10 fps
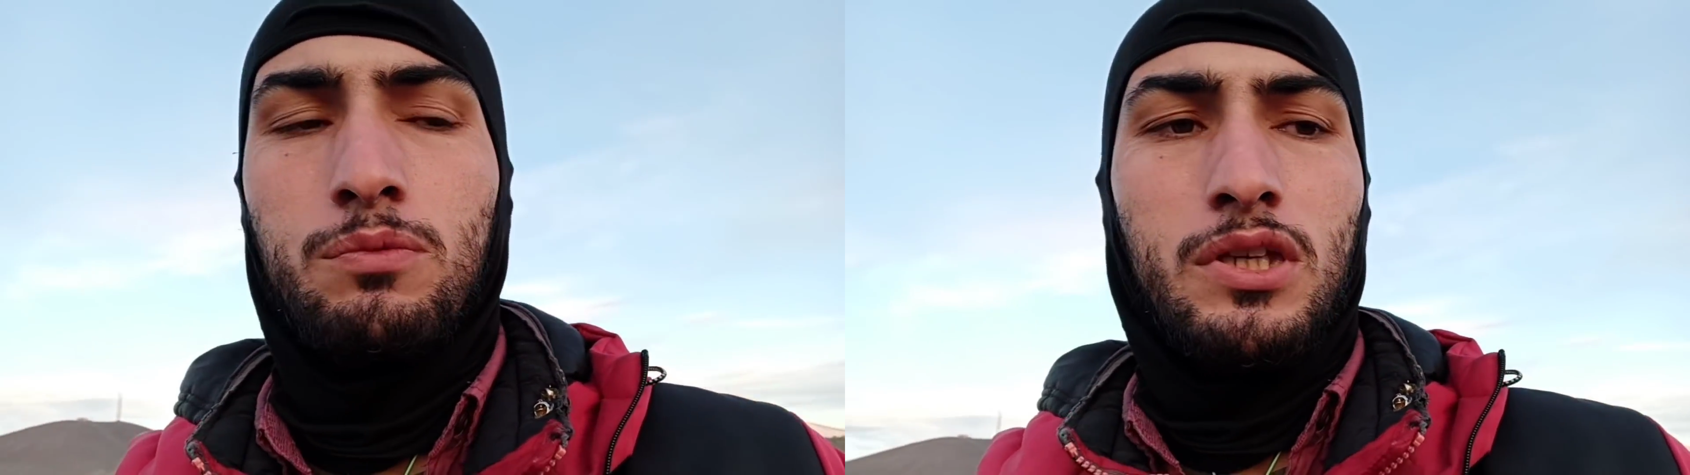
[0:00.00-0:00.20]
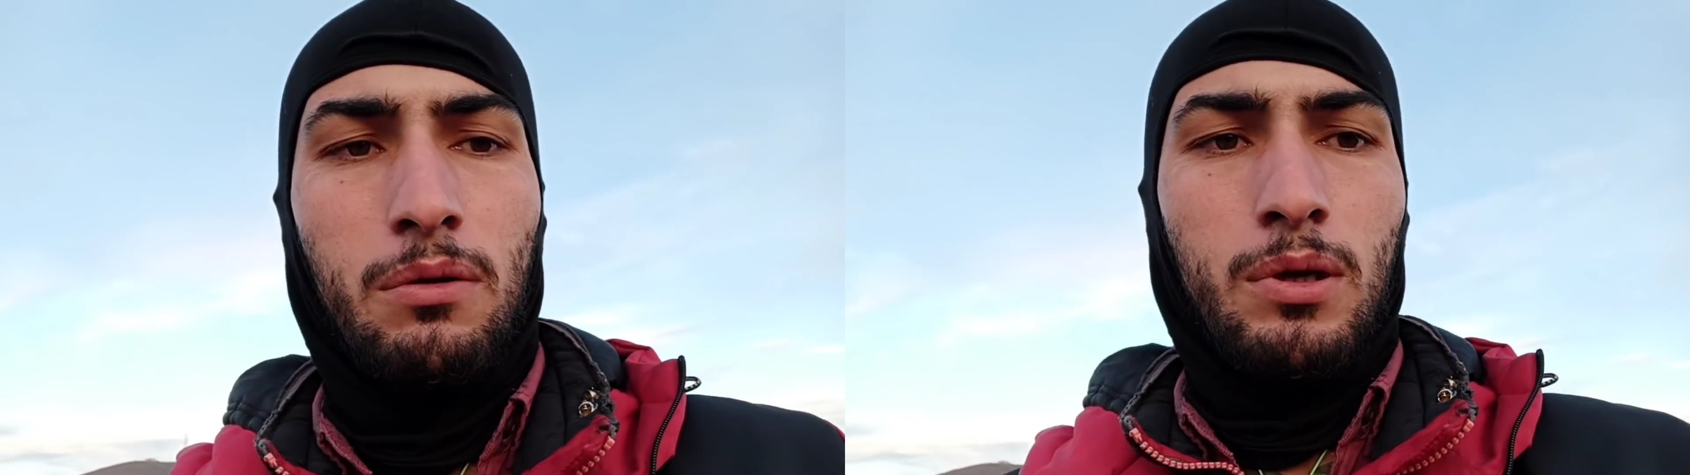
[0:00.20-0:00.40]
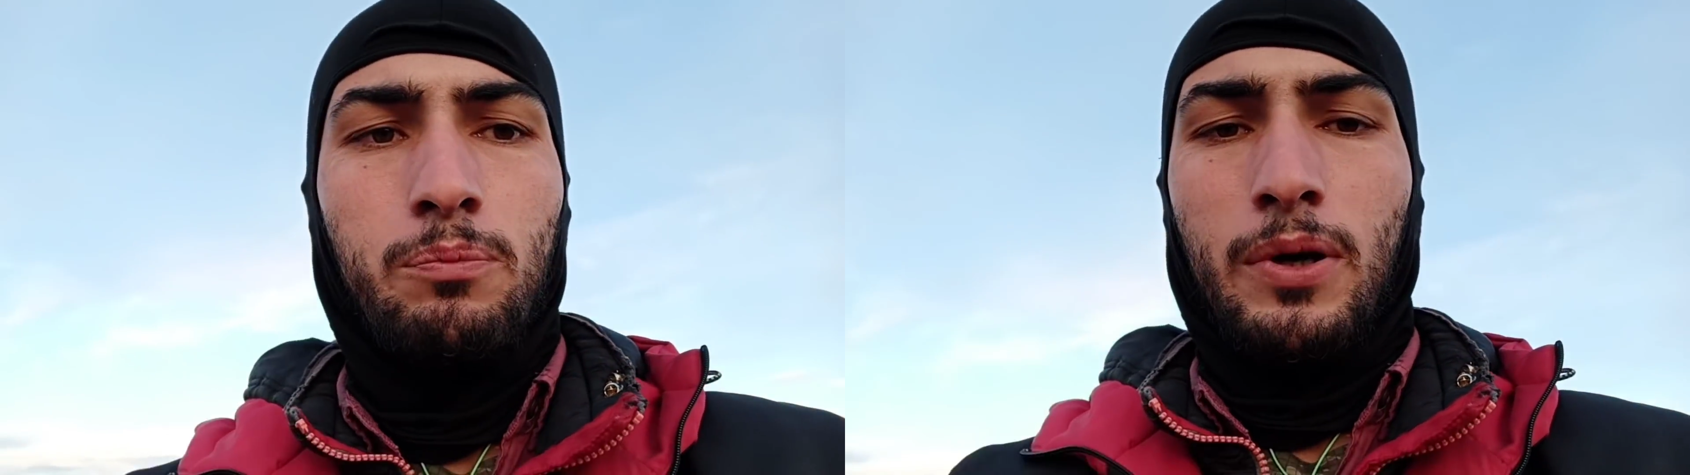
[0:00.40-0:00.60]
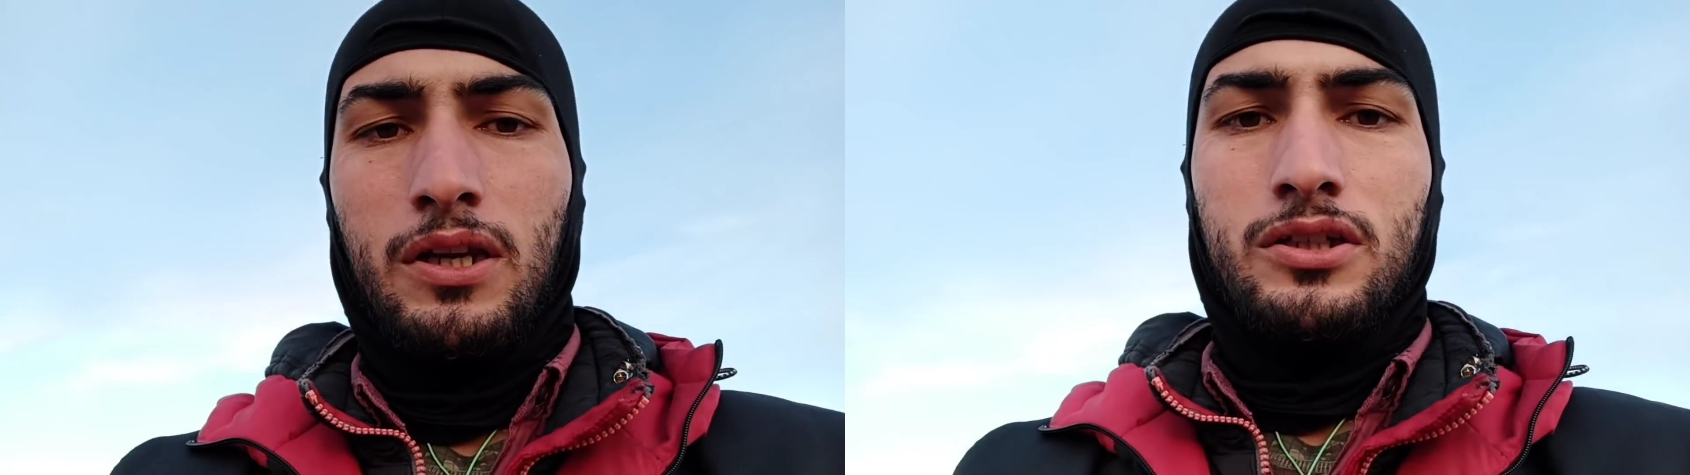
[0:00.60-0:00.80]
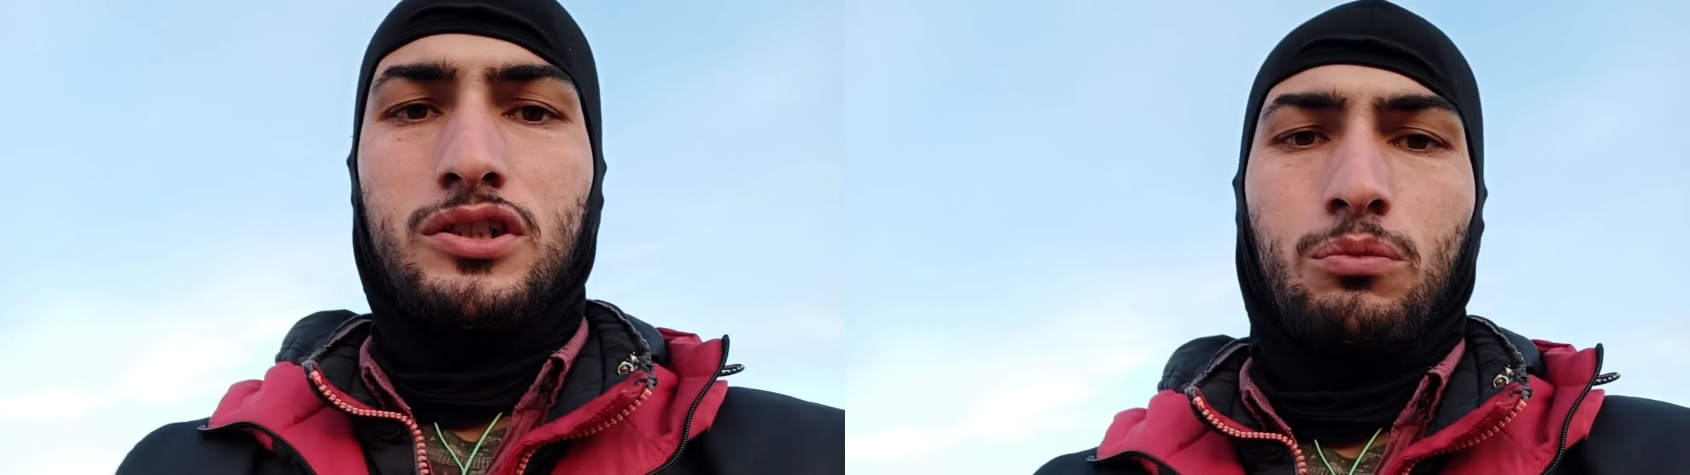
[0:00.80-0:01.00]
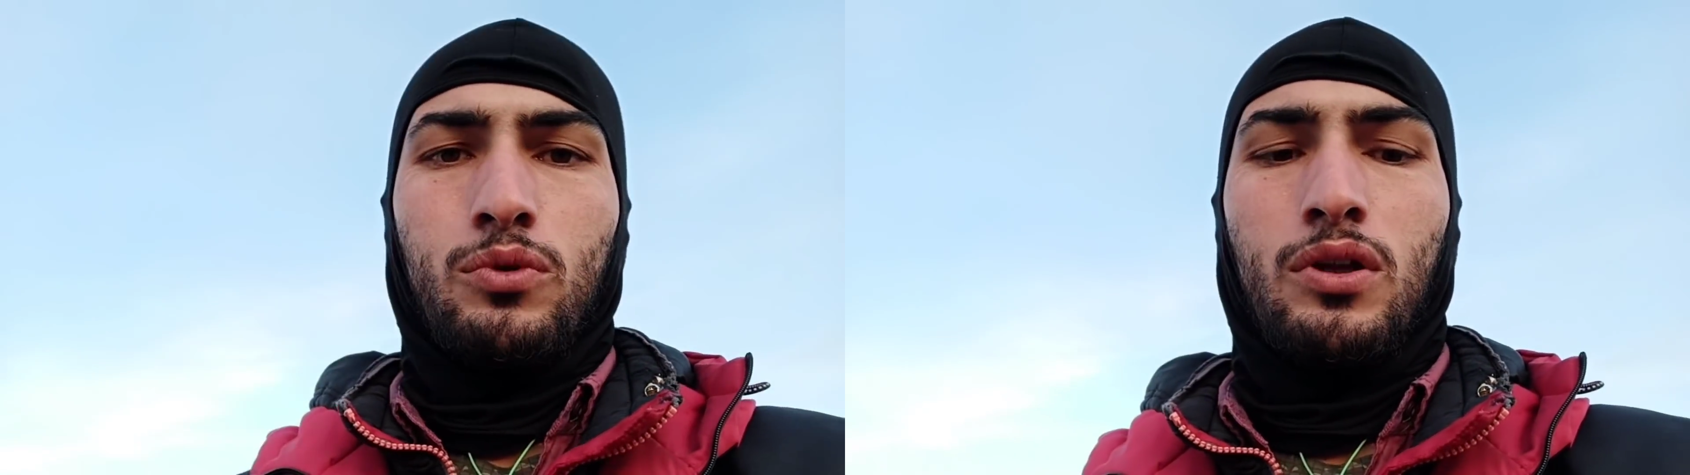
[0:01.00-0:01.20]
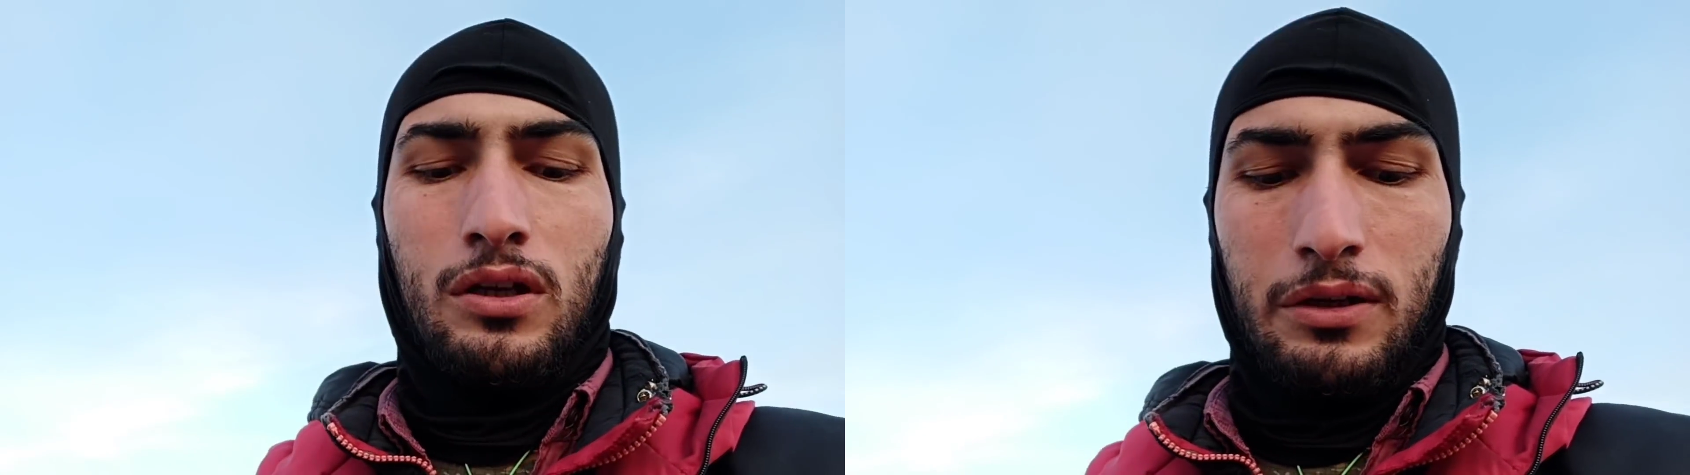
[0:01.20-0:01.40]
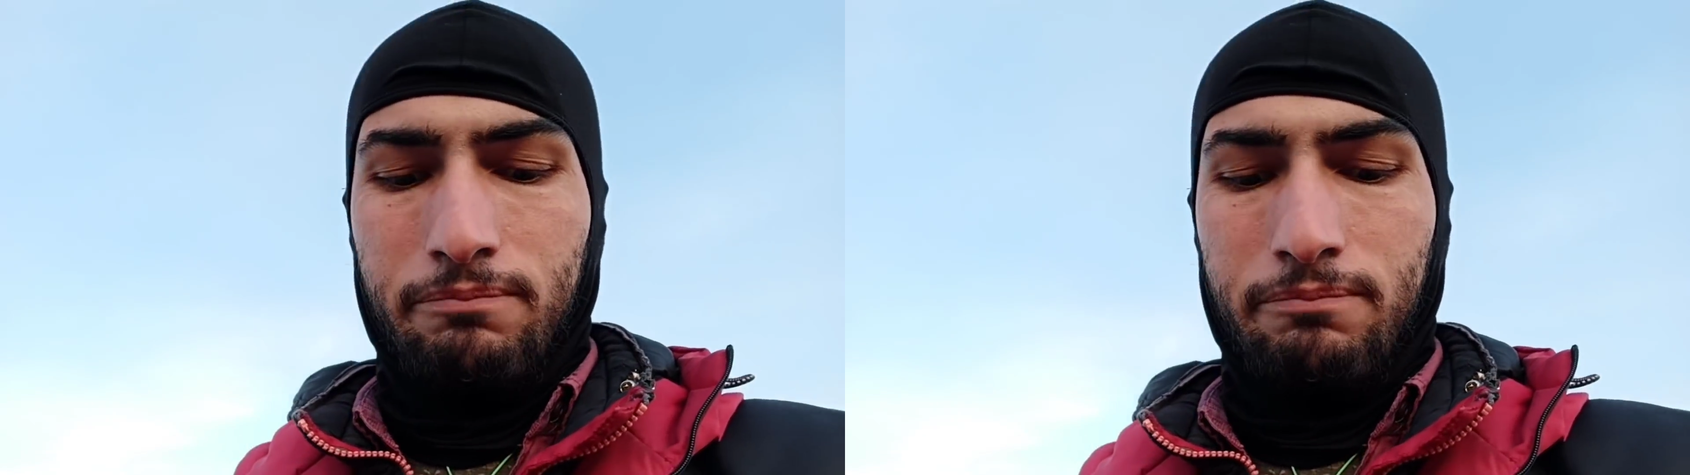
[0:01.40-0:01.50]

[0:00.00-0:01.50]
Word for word: yemeğimi paylaşacağım onlarla.